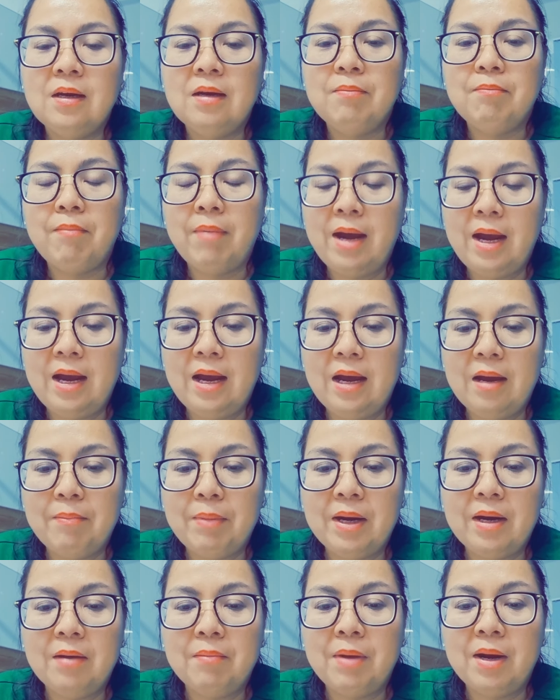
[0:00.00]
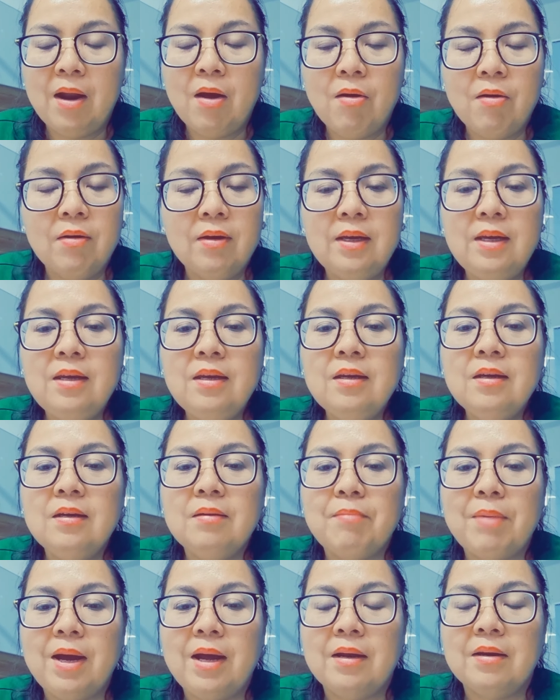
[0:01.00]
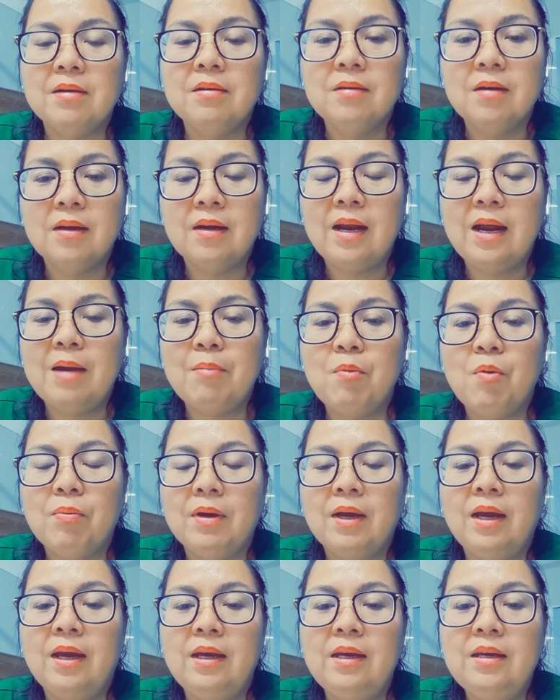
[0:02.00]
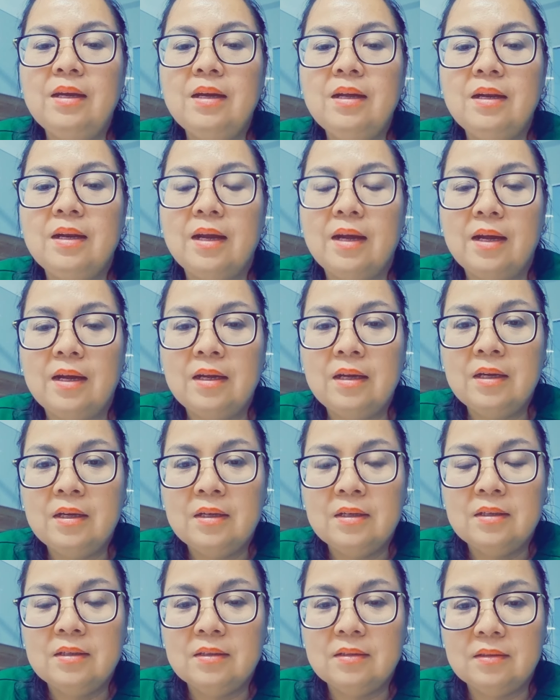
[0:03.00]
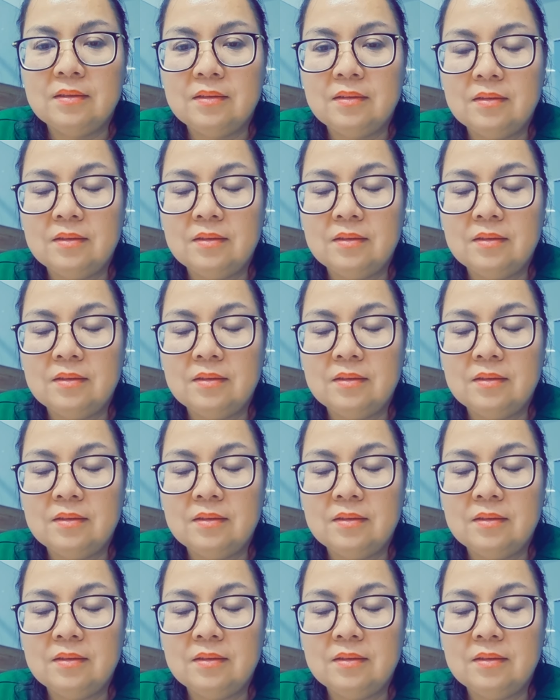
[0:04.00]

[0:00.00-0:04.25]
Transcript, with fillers: mà mà mà nói mà đưa ra một cái là ừ,